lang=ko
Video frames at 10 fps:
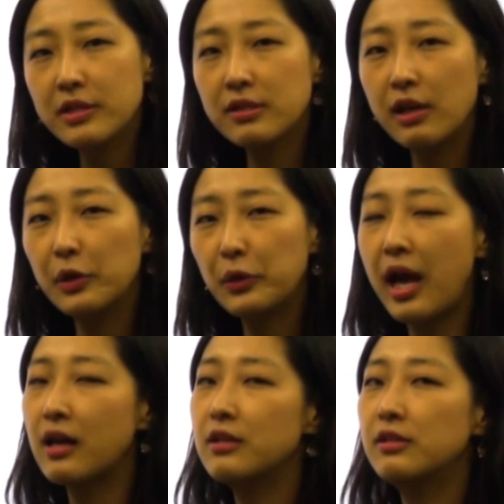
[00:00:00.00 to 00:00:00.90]
씨가 이렇게
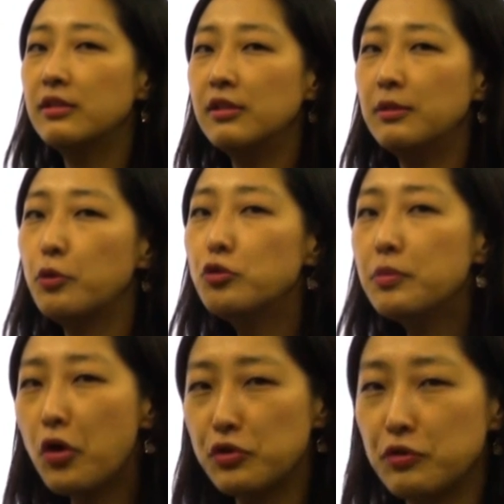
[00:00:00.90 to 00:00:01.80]
아기를
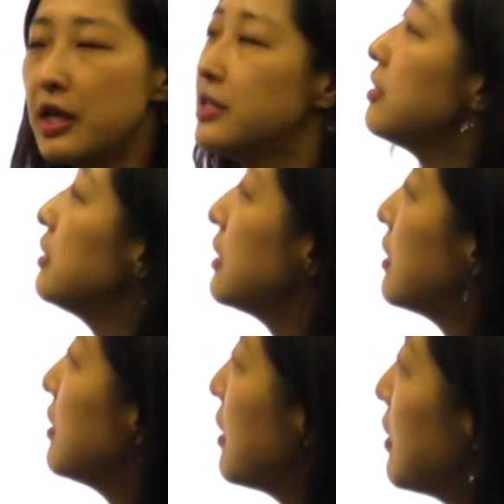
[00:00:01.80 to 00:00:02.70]
꾸며가지고 사진을
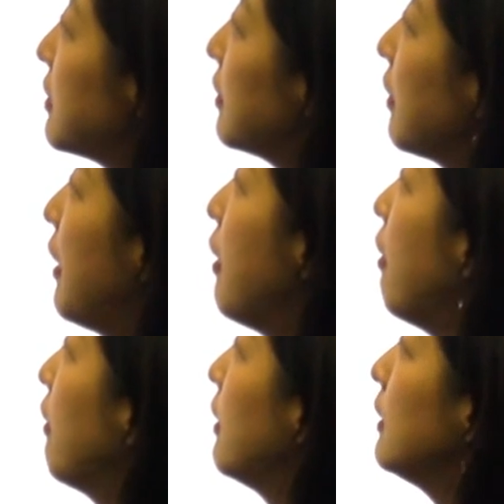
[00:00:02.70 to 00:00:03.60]
찍기
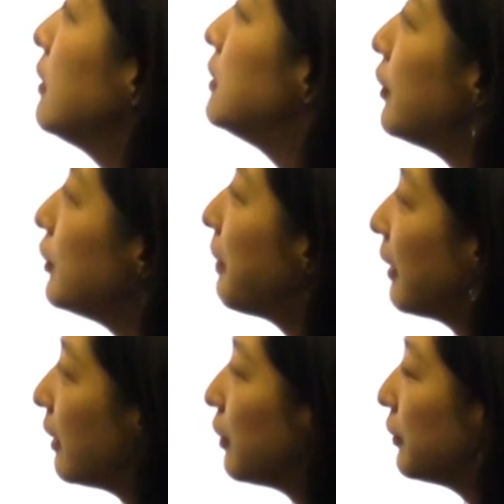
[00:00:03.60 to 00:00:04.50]
시작했을까요? 그녀는
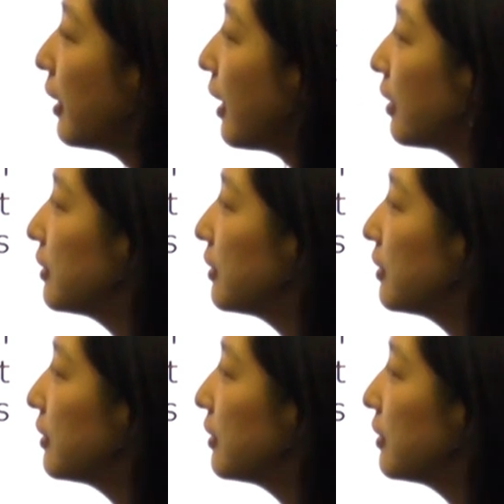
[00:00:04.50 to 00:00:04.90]
바라건데